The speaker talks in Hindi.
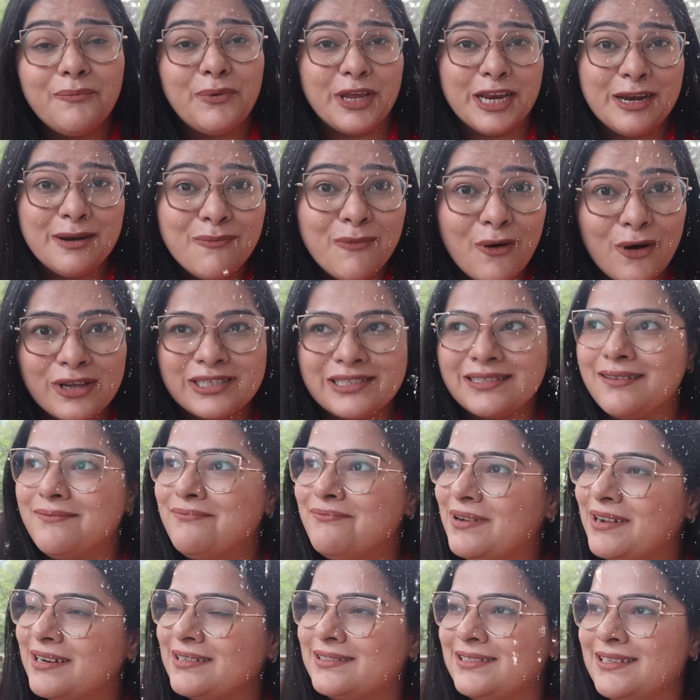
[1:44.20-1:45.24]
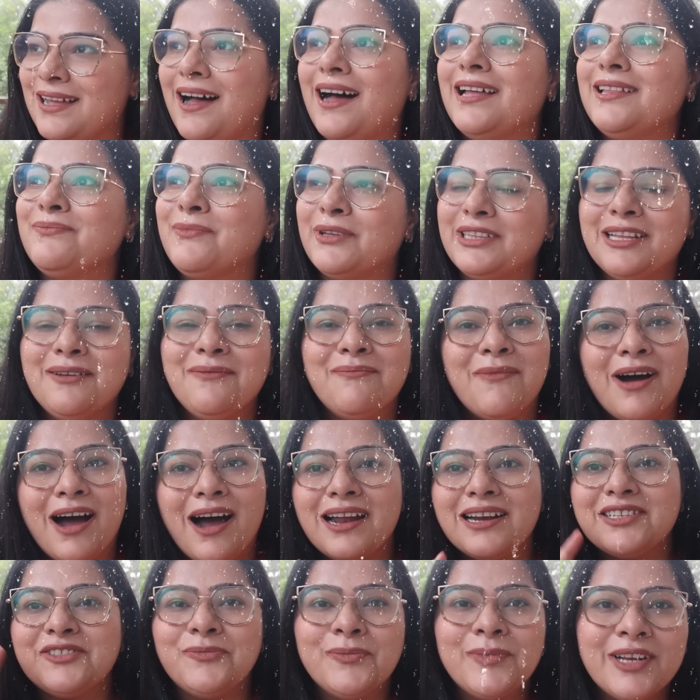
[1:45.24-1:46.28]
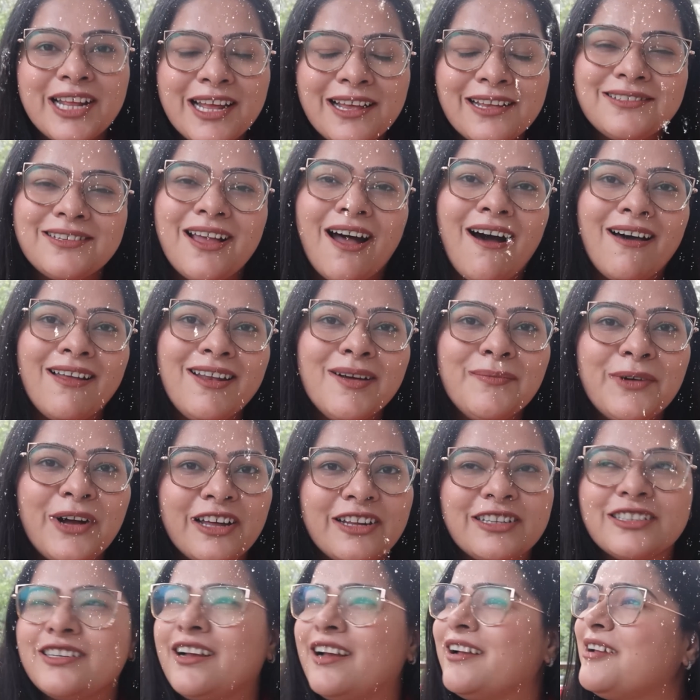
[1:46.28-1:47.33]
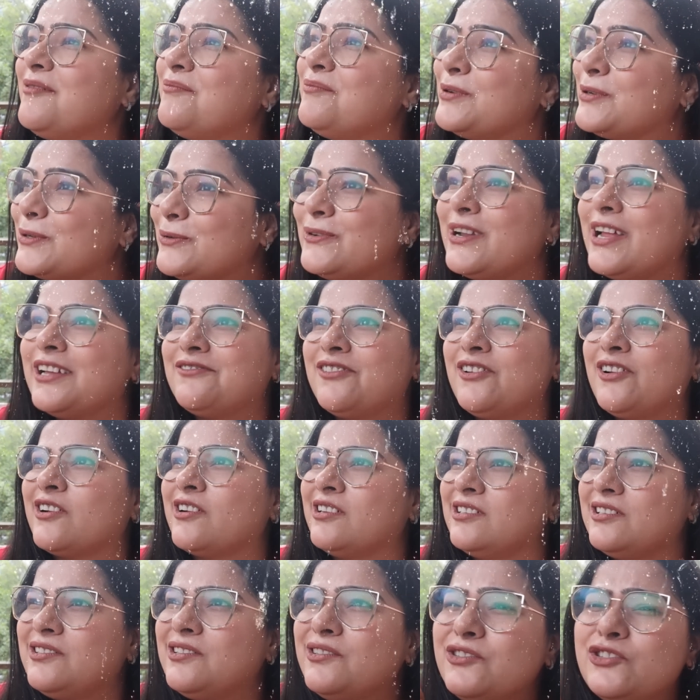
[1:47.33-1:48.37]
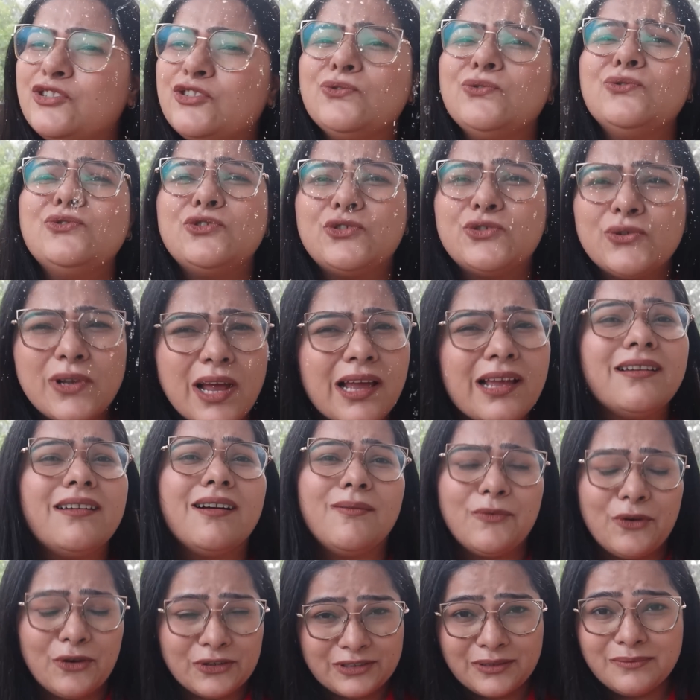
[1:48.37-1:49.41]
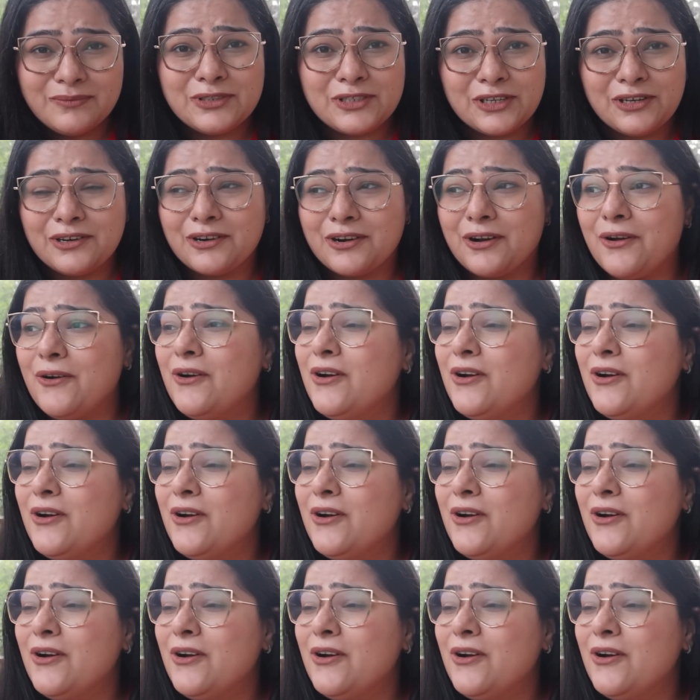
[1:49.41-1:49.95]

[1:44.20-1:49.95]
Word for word: बिन मौसम बरसात मतलब मार्च में ऐसा हालम आ रखा है कि बिल्कुल ऐसा लग रहा है जैसे जून जुलाई का मौसम चल रहा